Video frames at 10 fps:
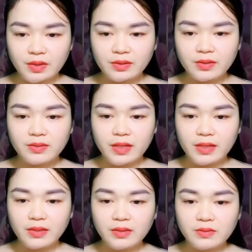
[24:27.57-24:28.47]
bảo lần
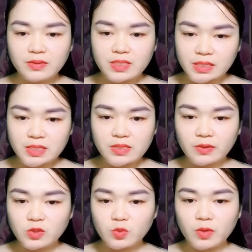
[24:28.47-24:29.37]
này anh phải đành nhường
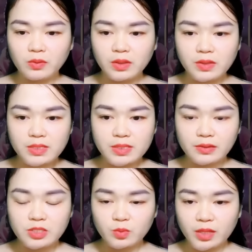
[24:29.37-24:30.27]
vị trí đầu bảng cho
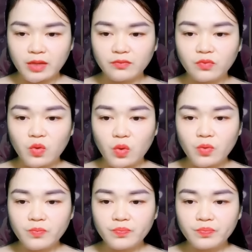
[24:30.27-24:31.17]
hạng 2 thôi.
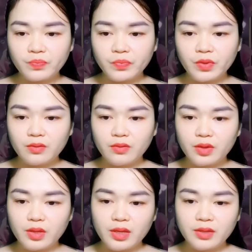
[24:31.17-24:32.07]
Thế
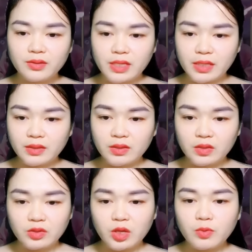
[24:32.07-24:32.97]
nhưng cuối cùng anh vẫn
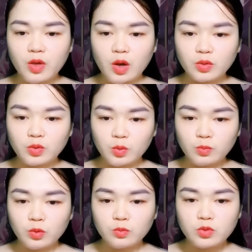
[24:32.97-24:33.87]
vững vàng đạt được số
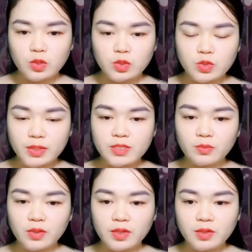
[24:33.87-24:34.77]
điểm cao nhất.
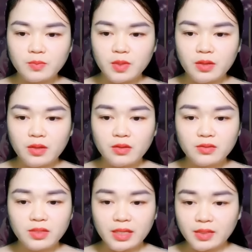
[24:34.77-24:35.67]
Vì
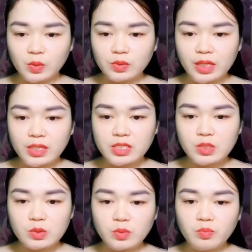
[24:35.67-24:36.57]
anh đã phẫu thuật ruột
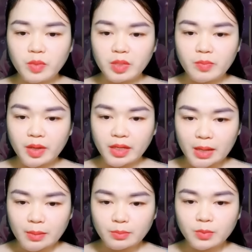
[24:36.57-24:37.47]
thừa nên
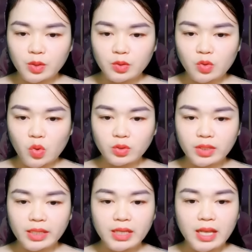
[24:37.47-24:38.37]
không thể tham gia các
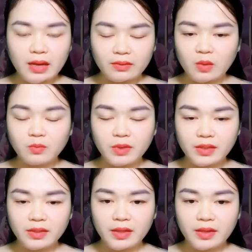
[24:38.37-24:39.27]
lớp học thể thao.
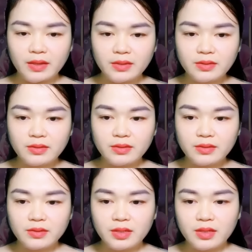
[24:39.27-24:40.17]
Khi
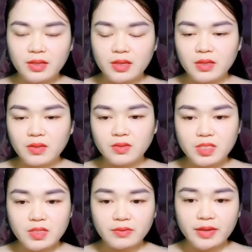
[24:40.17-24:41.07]
đó cô bị cảm lạnh
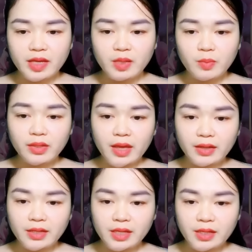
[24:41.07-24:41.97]
nên cũng
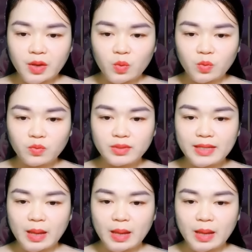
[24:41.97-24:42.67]
không tham gia được.